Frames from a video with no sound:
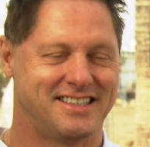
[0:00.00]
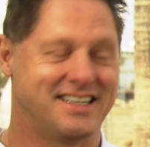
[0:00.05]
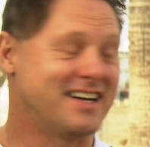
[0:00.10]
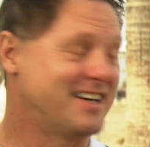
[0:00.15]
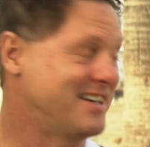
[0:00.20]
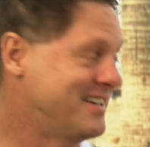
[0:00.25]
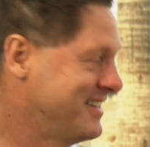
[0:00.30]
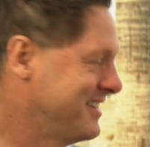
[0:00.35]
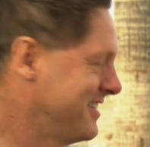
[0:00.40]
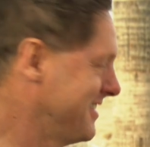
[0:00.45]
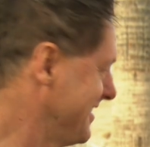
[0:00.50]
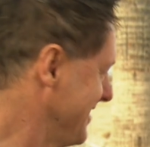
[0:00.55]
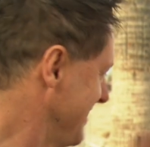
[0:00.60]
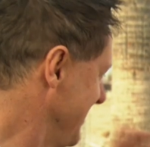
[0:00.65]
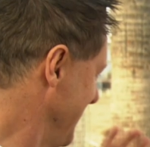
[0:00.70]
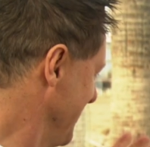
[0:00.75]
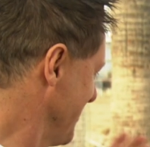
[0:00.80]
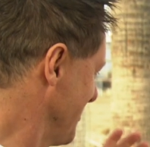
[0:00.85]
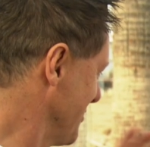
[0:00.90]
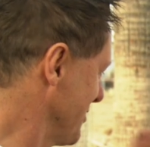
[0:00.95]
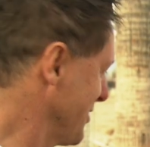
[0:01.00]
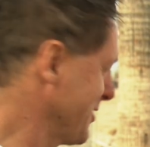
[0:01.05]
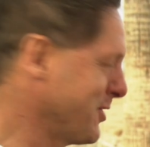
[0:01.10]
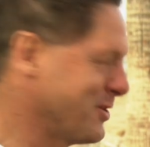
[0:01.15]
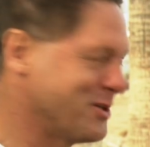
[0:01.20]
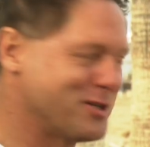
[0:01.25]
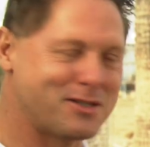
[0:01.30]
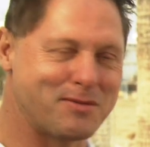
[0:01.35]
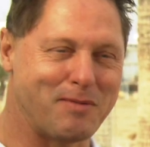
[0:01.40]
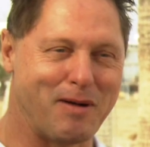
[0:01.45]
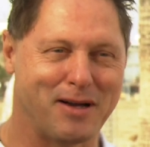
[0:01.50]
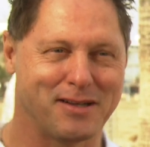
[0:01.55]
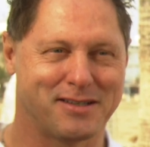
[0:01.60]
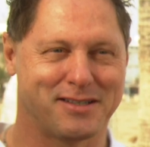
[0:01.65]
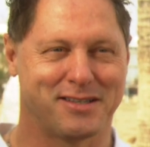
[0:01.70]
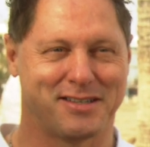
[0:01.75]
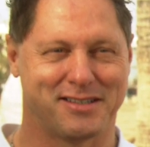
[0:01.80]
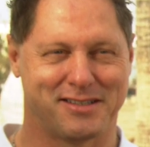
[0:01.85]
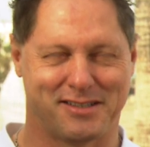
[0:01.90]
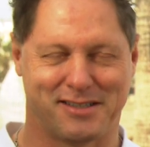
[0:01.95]
Ja, hier ist unser neuer Smart.
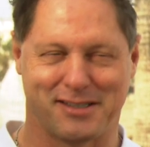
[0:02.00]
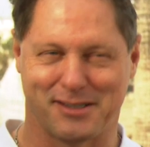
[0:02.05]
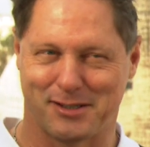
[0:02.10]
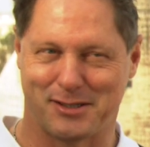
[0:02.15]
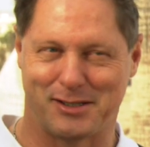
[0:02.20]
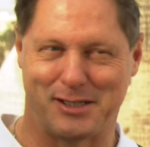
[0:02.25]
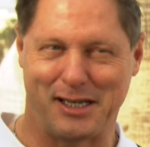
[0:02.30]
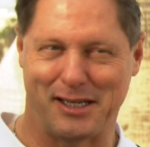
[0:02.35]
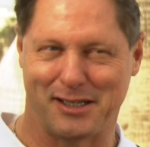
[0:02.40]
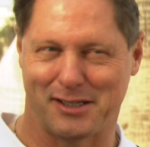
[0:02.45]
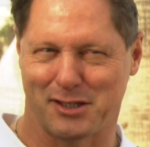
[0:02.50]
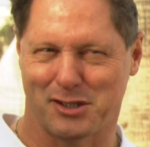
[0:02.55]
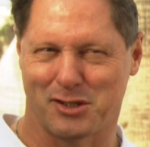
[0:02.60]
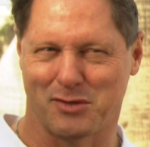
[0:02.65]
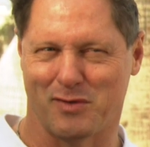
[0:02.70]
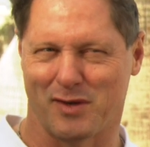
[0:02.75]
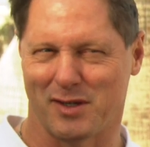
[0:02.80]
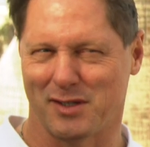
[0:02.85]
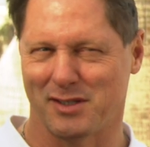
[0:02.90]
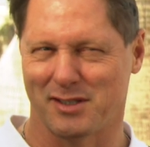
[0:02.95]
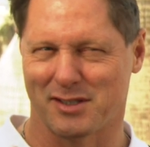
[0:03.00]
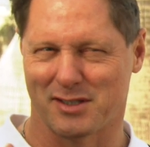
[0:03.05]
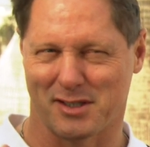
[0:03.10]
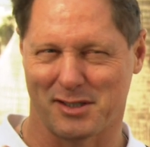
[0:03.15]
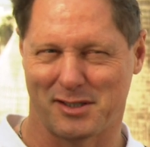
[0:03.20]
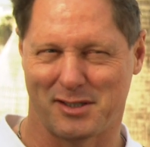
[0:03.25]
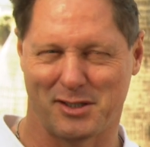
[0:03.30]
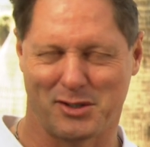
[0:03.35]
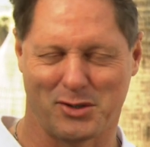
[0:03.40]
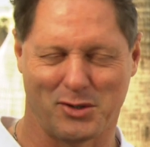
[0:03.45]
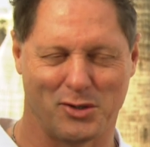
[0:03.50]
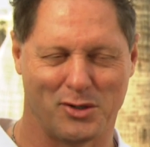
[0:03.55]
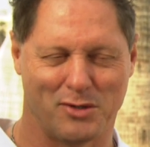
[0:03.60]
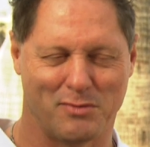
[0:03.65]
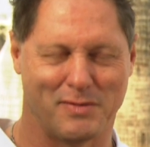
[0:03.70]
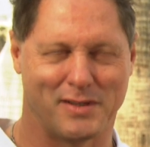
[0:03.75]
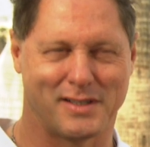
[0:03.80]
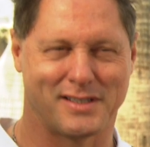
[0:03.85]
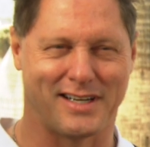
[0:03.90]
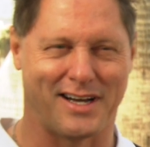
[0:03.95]
Das ist die Edition One, die ist richtig cool
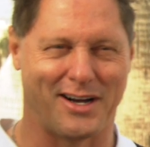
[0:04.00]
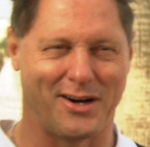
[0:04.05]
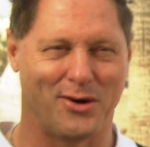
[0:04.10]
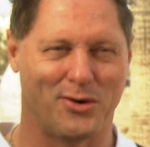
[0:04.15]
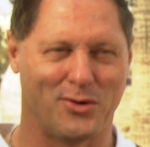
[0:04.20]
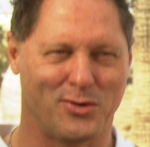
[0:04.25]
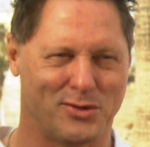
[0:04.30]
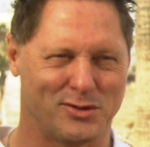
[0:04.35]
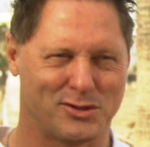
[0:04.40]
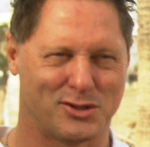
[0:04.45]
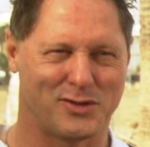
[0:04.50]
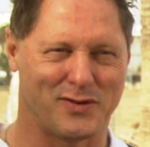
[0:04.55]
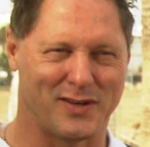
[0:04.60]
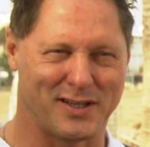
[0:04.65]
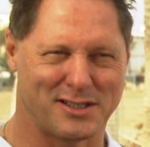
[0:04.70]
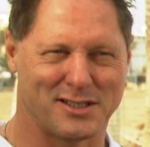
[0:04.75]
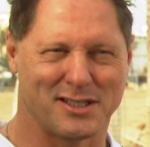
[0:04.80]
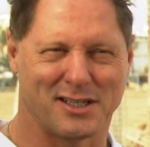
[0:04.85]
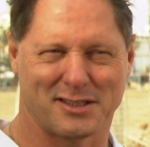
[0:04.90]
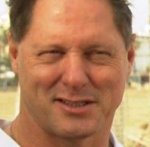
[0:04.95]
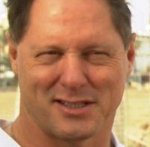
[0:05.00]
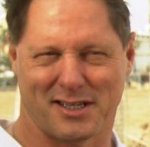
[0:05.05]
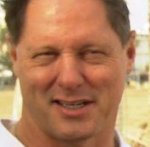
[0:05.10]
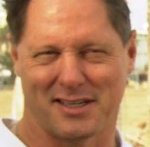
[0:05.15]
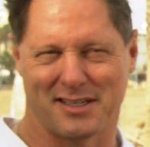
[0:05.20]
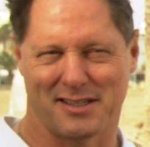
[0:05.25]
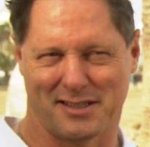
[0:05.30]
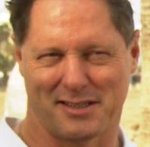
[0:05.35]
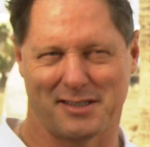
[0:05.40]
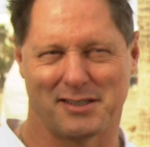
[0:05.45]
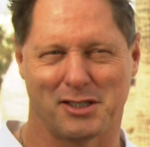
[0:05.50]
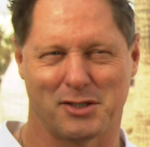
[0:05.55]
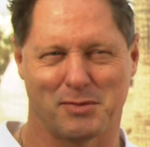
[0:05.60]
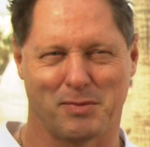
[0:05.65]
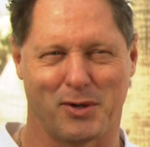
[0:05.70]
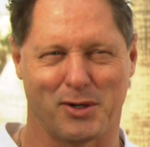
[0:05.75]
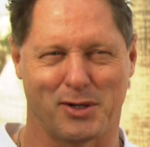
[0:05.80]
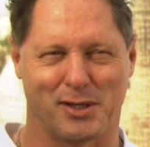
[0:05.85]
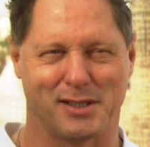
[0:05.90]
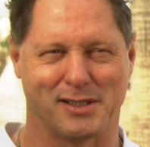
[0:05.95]
mit grau und schwarzen Akzenten, richtig
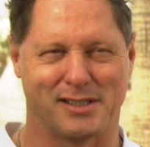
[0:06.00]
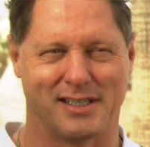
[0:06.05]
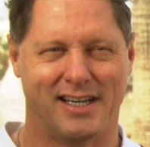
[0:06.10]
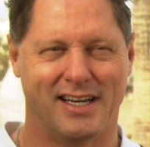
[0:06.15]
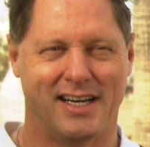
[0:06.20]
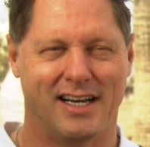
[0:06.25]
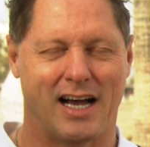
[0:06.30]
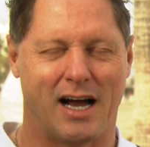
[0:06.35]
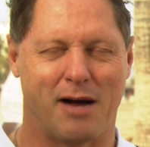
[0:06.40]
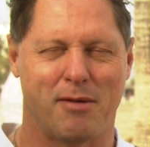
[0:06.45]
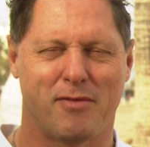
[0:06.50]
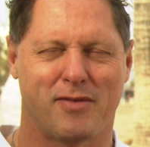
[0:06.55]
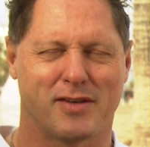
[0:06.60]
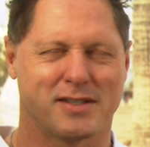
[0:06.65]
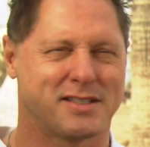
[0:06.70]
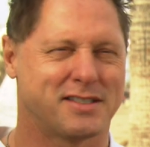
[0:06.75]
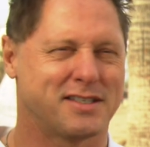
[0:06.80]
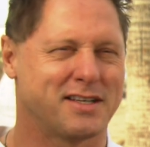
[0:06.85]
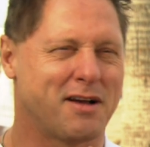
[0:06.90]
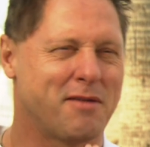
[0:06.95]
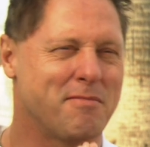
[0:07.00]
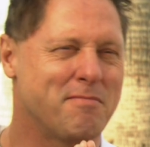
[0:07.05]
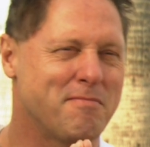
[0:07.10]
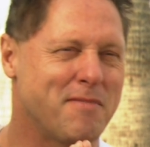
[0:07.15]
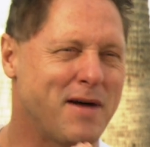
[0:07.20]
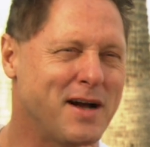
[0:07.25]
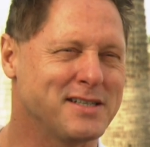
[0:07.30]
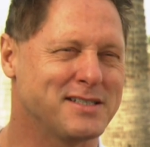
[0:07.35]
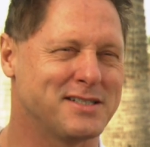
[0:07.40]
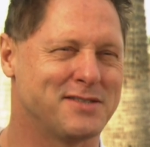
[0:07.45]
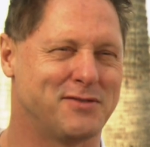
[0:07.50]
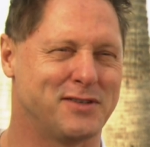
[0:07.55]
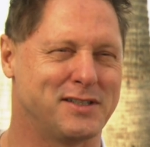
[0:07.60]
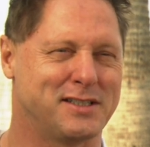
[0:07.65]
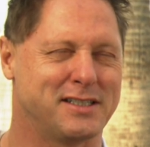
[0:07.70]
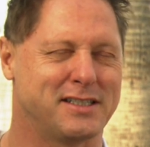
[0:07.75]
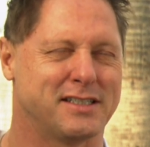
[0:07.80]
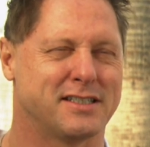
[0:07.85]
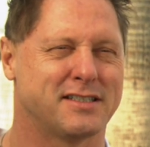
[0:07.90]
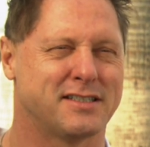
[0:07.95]
sportlich. Aber was am meisten
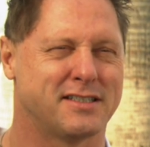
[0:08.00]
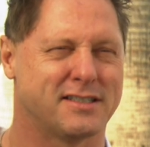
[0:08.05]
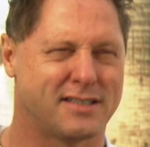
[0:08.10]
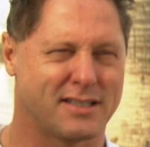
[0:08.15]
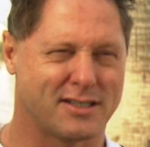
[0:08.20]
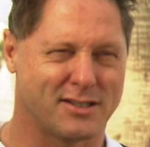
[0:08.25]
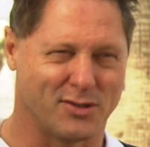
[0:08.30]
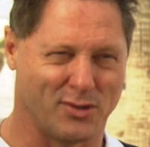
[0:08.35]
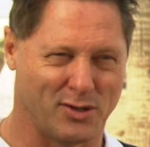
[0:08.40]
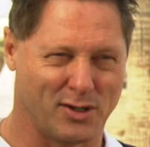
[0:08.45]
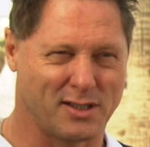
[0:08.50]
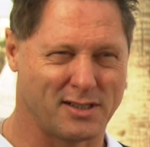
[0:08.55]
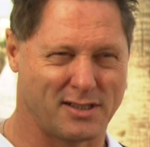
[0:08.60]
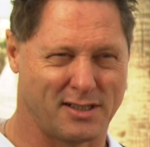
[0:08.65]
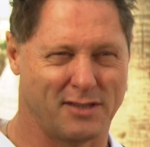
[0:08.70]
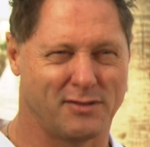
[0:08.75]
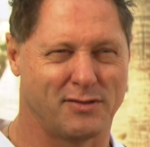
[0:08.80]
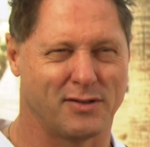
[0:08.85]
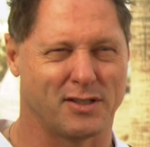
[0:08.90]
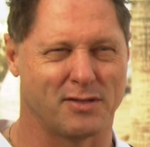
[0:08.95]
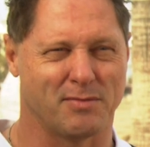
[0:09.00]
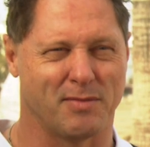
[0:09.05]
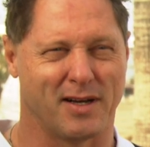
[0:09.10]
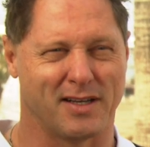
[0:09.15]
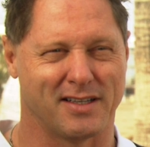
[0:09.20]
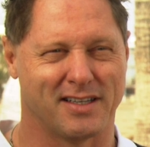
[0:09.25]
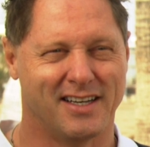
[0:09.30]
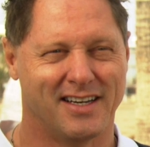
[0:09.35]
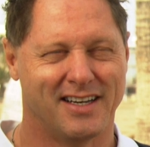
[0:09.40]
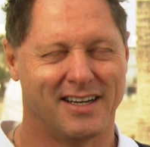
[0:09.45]
wichtig ist, ist das neue Gesicht für Smart.